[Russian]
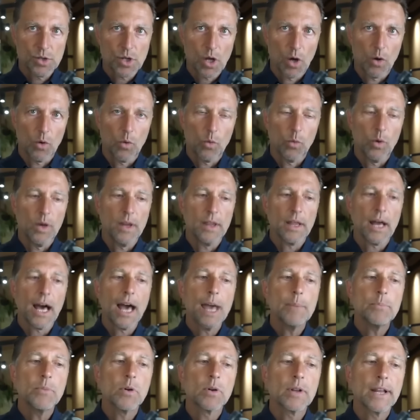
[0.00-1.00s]
Итак,
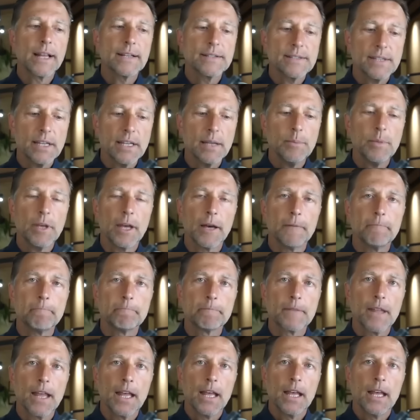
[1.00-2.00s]
при
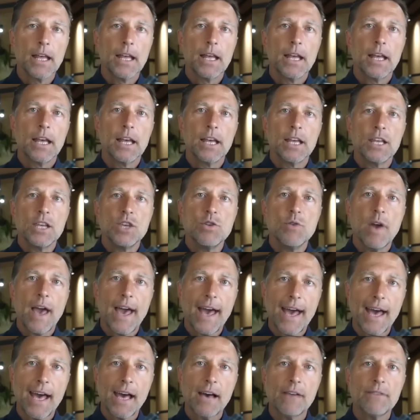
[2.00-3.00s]
гипогликемии
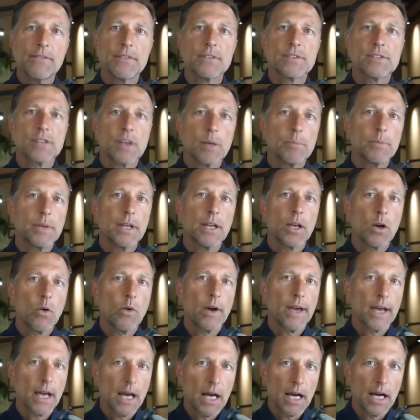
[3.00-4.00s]
кое-что
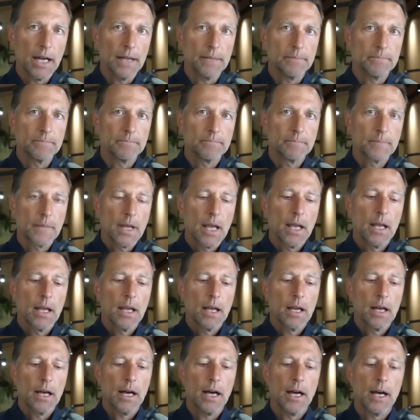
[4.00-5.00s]
происходит
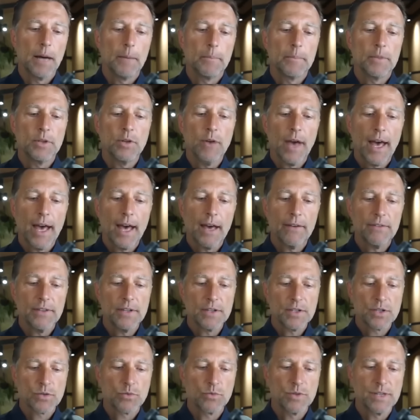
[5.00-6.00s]
имеет место
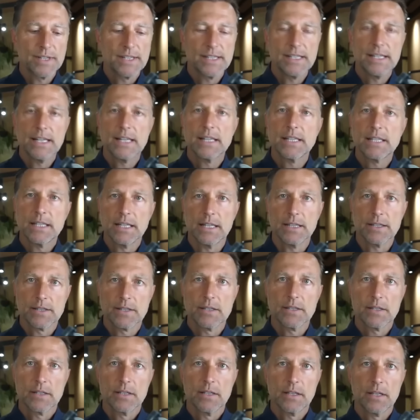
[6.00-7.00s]
похожее
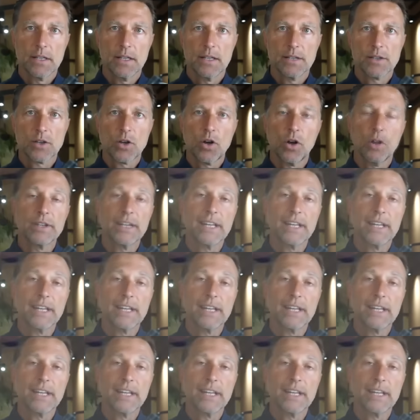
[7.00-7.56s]
сопротивление. Это